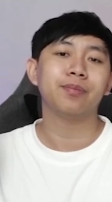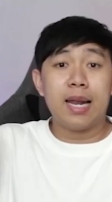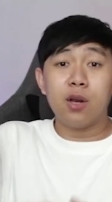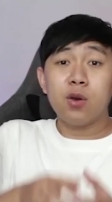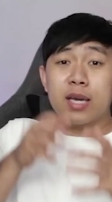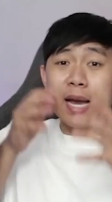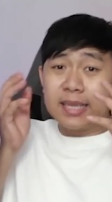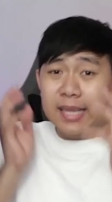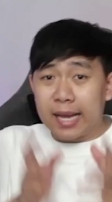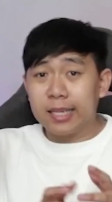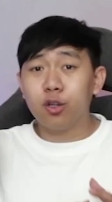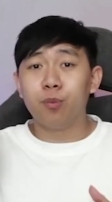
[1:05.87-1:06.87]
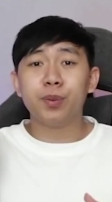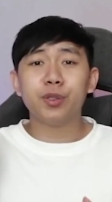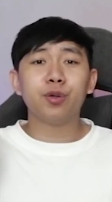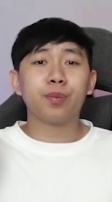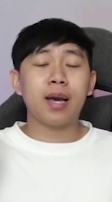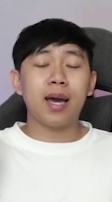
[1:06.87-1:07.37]
และด้วยการสั่งสมประ
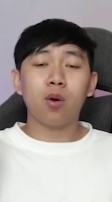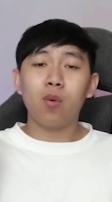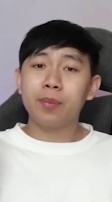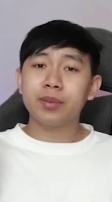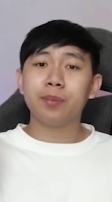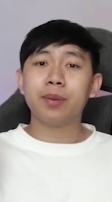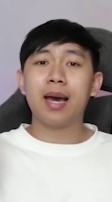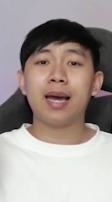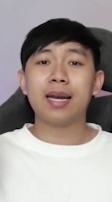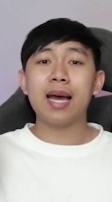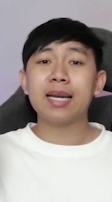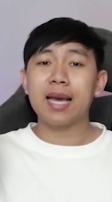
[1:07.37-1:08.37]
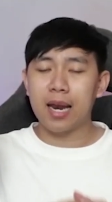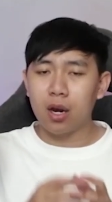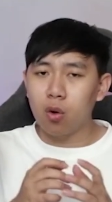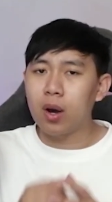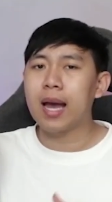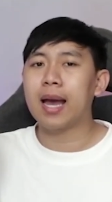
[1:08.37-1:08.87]
สบการณ์ความชำนาญด้านงาน
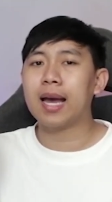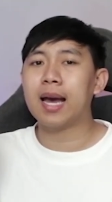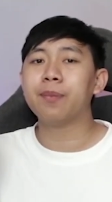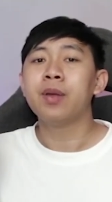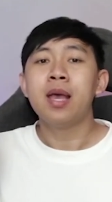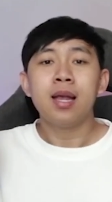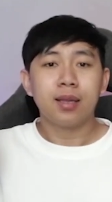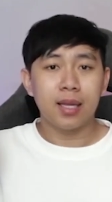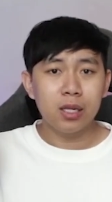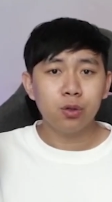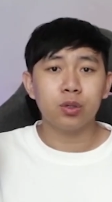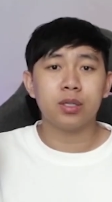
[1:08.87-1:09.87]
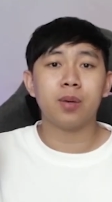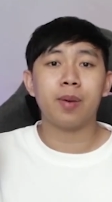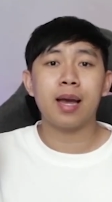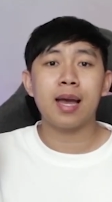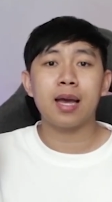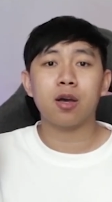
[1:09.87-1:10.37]
โลหะครับในที่สุดยา
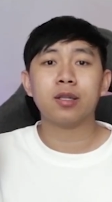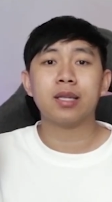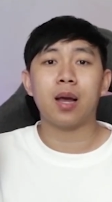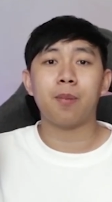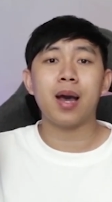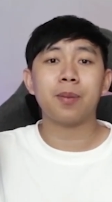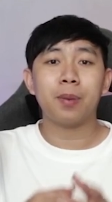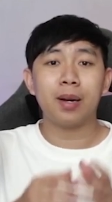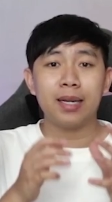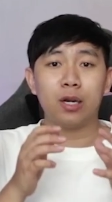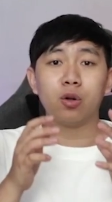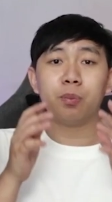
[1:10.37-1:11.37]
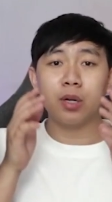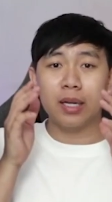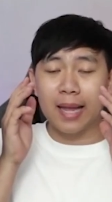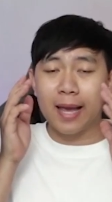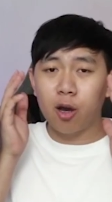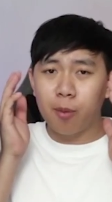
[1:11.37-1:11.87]
มาฮ่าก็สามารถผลิตรถมอเตอร์ไซค์ออก